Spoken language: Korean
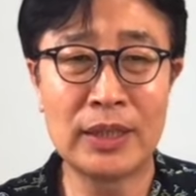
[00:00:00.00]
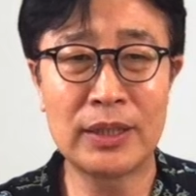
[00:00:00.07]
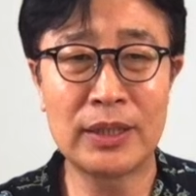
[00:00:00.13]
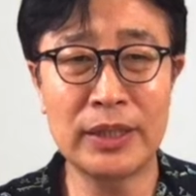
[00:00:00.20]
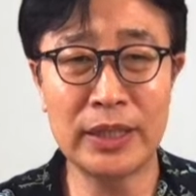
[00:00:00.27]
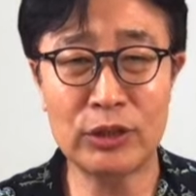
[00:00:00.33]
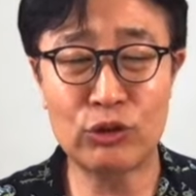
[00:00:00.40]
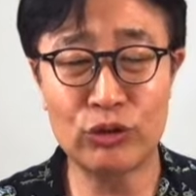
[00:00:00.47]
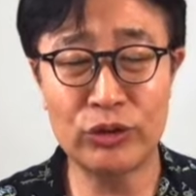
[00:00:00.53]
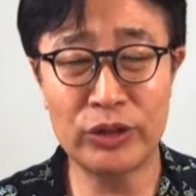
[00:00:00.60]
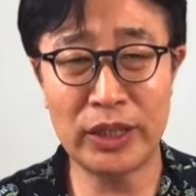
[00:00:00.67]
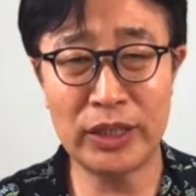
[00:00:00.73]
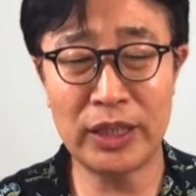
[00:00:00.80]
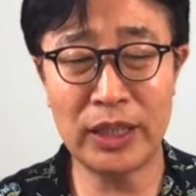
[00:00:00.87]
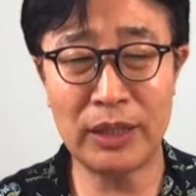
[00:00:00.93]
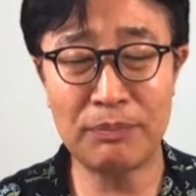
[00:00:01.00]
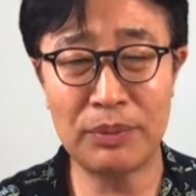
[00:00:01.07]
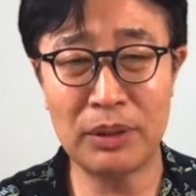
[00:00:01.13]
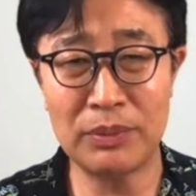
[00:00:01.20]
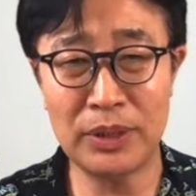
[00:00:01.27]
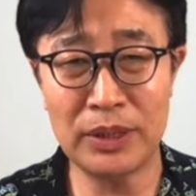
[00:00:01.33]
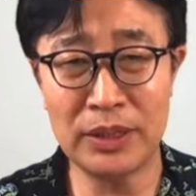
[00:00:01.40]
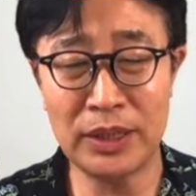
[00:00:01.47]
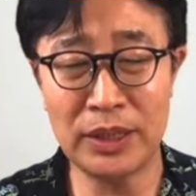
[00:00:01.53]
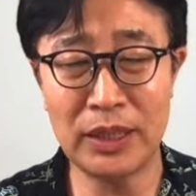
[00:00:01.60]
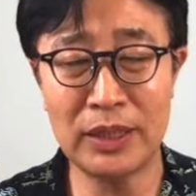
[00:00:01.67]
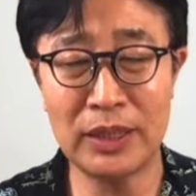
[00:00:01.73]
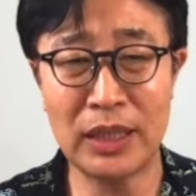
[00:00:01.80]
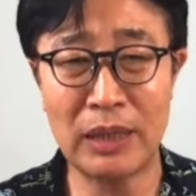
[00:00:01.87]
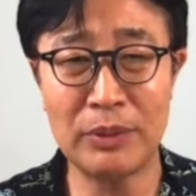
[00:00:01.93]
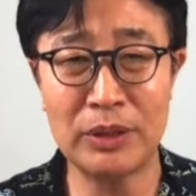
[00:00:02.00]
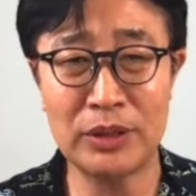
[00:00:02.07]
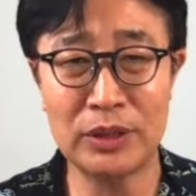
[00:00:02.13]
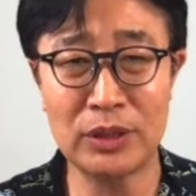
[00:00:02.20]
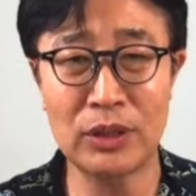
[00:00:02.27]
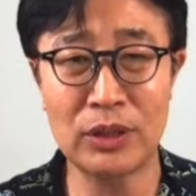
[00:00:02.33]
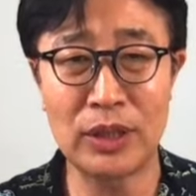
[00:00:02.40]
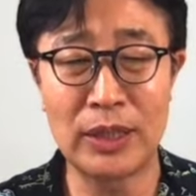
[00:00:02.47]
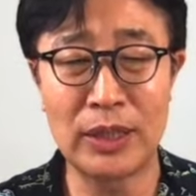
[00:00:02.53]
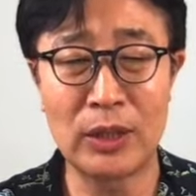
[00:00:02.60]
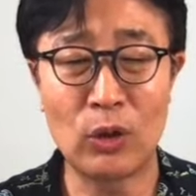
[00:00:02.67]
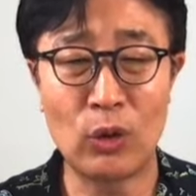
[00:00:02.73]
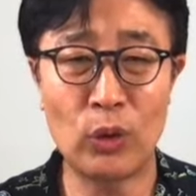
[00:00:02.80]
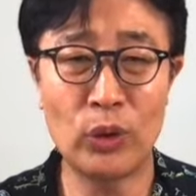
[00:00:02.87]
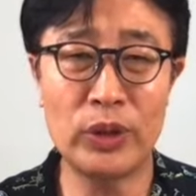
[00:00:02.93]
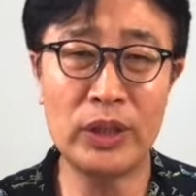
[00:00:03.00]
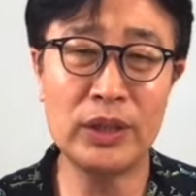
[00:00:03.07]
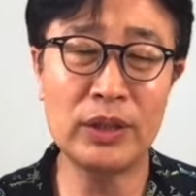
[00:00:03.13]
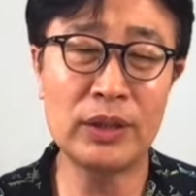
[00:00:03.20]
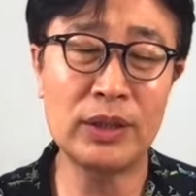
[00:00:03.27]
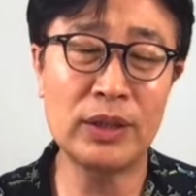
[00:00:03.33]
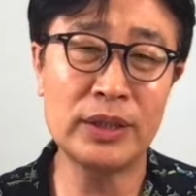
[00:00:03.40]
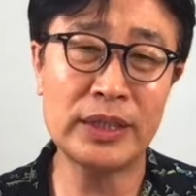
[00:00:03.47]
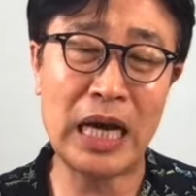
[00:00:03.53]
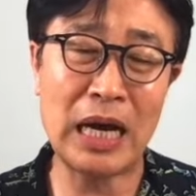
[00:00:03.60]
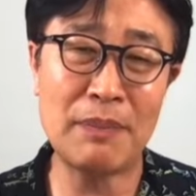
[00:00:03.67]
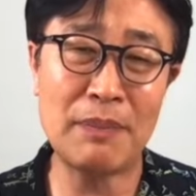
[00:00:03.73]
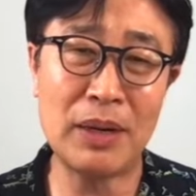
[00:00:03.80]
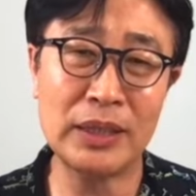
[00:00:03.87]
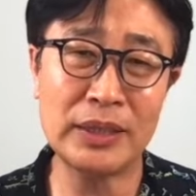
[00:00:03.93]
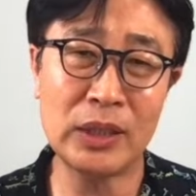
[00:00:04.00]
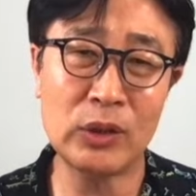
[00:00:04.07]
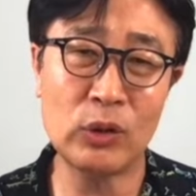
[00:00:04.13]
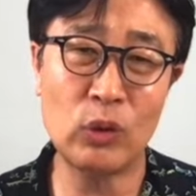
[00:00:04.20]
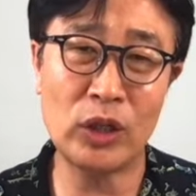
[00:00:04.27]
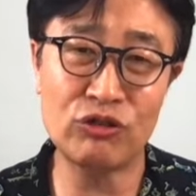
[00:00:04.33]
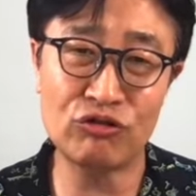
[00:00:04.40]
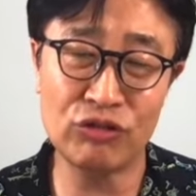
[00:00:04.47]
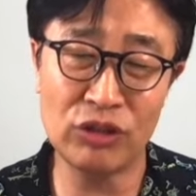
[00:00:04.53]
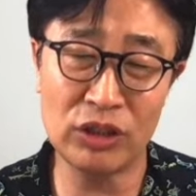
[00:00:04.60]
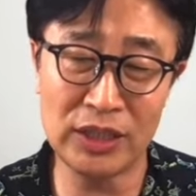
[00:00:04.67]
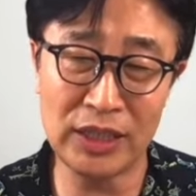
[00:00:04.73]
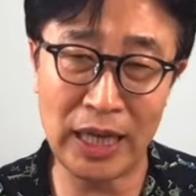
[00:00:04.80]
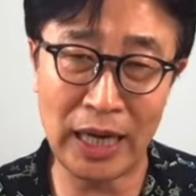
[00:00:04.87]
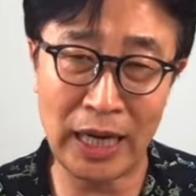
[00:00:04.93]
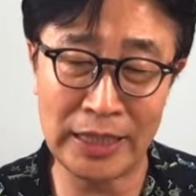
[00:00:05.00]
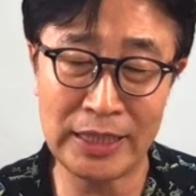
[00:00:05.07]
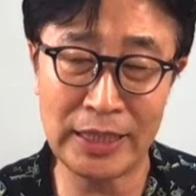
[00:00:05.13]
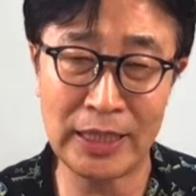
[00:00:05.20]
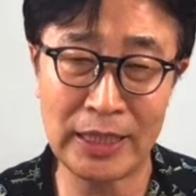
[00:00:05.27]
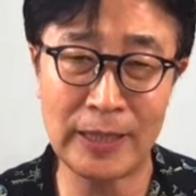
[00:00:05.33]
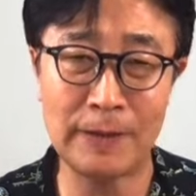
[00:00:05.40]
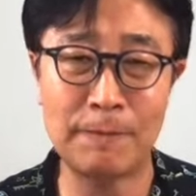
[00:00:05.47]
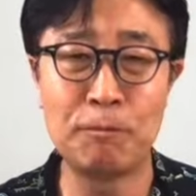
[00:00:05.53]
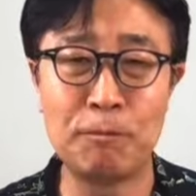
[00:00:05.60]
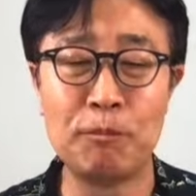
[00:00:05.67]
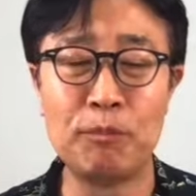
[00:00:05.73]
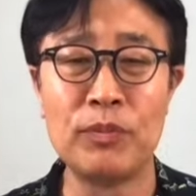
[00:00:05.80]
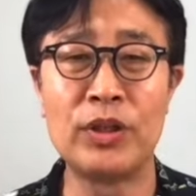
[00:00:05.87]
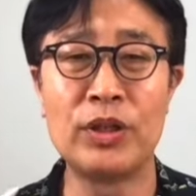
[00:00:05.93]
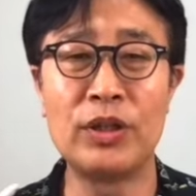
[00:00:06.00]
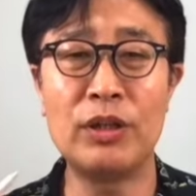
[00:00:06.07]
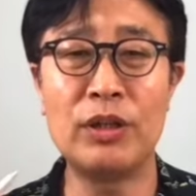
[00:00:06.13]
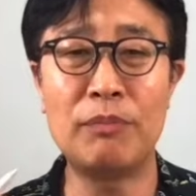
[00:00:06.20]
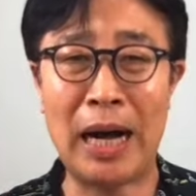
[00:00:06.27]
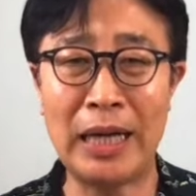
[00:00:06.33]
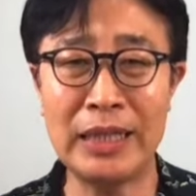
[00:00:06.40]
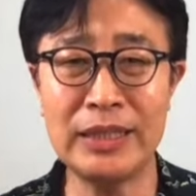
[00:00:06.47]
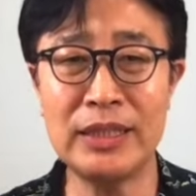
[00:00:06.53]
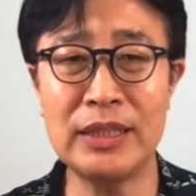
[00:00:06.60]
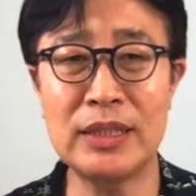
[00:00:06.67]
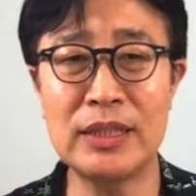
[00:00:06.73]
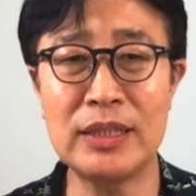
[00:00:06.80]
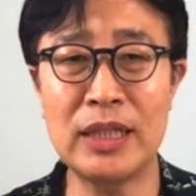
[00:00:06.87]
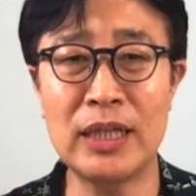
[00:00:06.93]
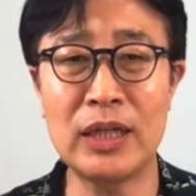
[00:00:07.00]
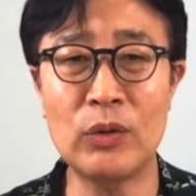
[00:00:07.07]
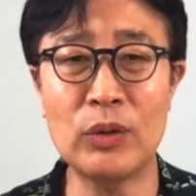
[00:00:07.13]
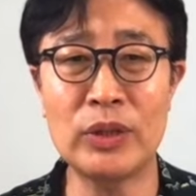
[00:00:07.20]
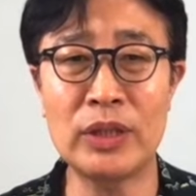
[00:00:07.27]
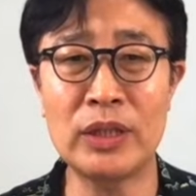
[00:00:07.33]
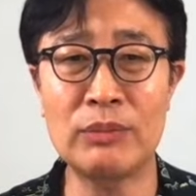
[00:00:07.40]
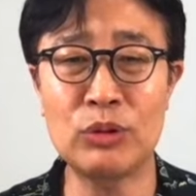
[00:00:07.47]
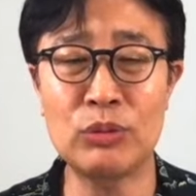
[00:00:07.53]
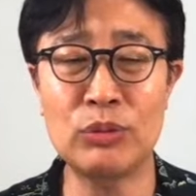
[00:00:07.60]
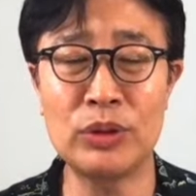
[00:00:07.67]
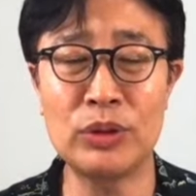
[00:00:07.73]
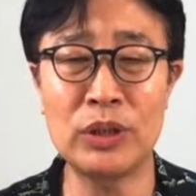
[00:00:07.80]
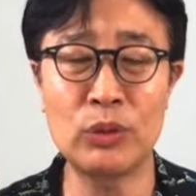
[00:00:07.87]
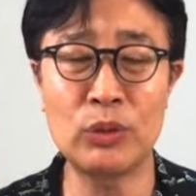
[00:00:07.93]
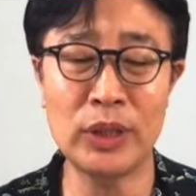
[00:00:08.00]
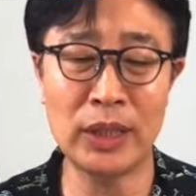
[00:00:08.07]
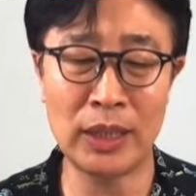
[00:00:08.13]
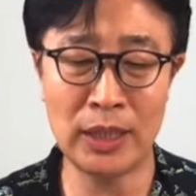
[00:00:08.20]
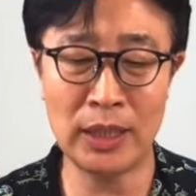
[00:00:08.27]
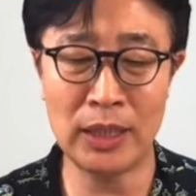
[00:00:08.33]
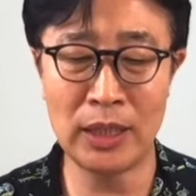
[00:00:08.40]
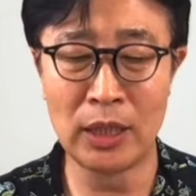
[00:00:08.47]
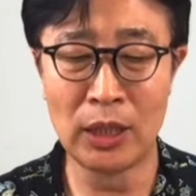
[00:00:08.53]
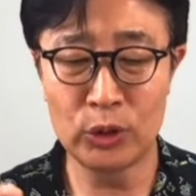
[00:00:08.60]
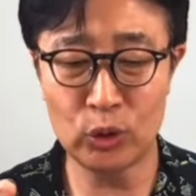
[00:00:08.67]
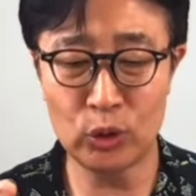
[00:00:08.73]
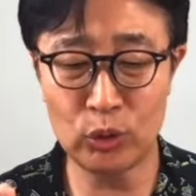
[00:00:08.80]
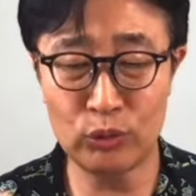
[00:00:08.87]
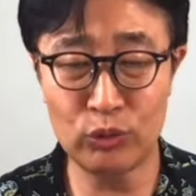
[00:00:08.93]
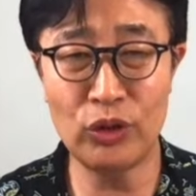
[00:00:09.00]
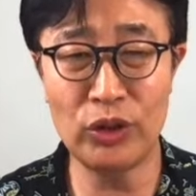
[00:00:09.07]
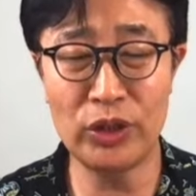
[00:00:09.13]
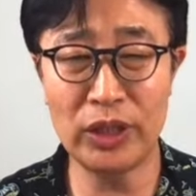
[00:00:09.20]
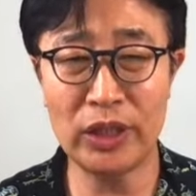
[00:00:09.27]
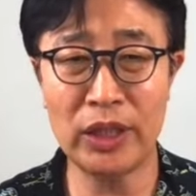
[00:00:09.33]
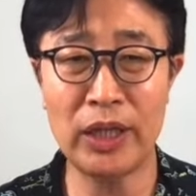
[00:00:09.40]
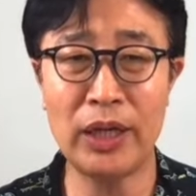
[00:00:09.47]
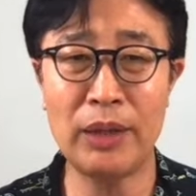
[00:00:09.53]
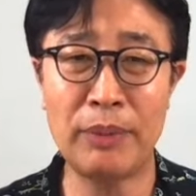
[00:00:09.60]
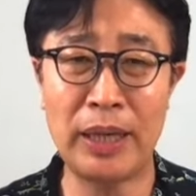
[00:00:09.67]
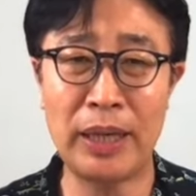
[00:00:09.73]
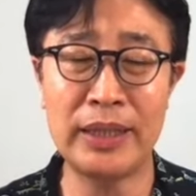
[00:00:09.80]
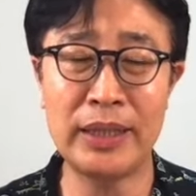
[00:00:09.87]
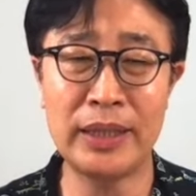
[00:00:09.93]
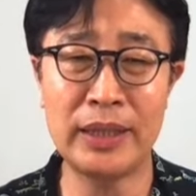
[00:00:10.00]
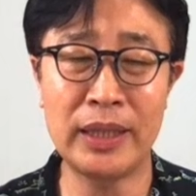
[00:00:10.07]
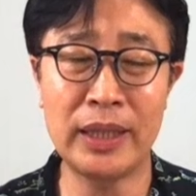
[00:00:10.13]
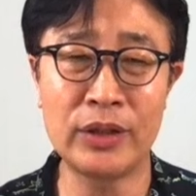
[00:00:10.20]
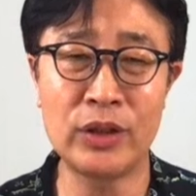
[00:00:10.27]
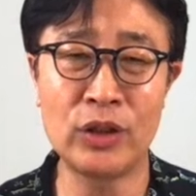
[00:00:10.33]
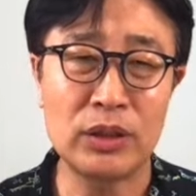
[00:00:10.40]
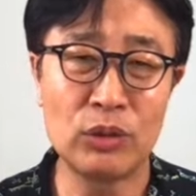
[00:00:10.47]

그러니까 중대재해법이 시행을 하면서 오히려 사망 사고가 줄어든 게 아니라 더 많이 증가하고 있다는 부분을 우리가 조금 유익 있게 봐야 된다.